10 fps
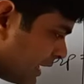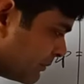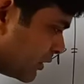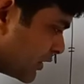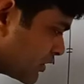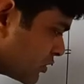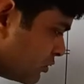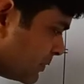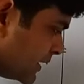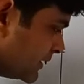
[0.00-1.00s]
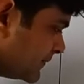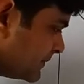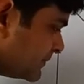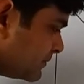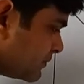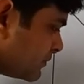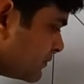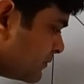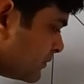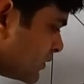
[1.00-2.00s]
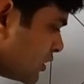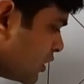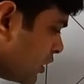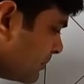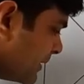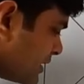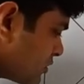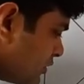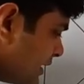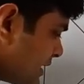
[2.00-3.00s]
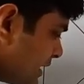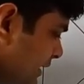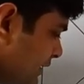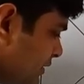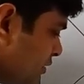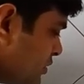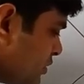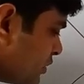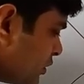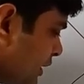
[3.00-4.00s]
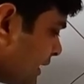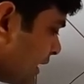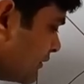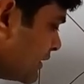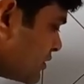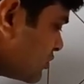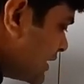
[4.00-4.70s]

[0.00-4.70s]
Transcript: हाइपोटनिस को ऊपर और बेस को नीचे तो ये कन्वर्स हो